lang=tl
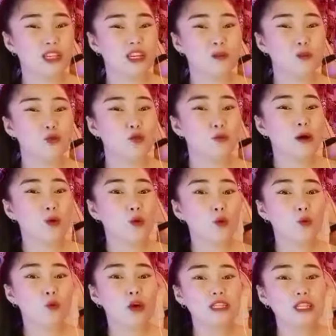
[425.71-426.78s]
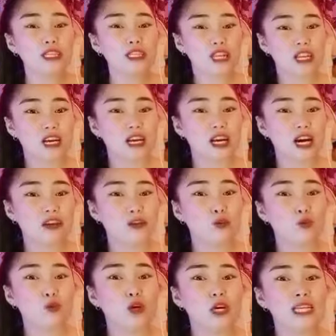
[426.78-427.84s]
Alam mo yung makukuha niya talaga
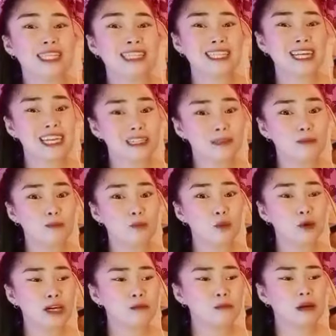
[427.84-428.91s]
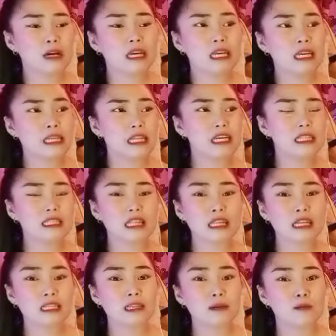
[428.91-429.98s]
yung side bo at makikinig ka
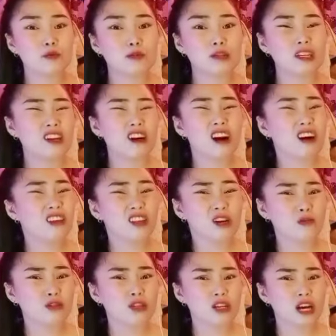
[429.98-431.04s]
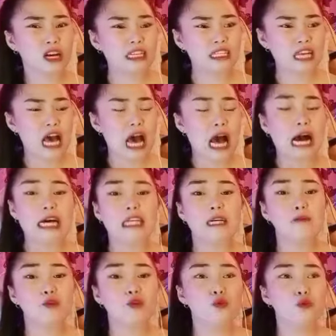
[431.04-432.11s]
talaga sa boses. Nakakatakot siya guys. Alam
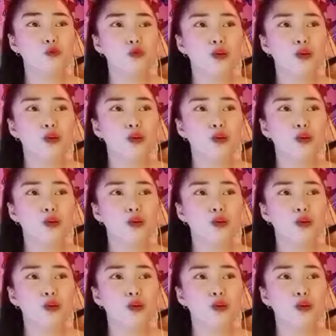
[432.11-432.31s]
mo yung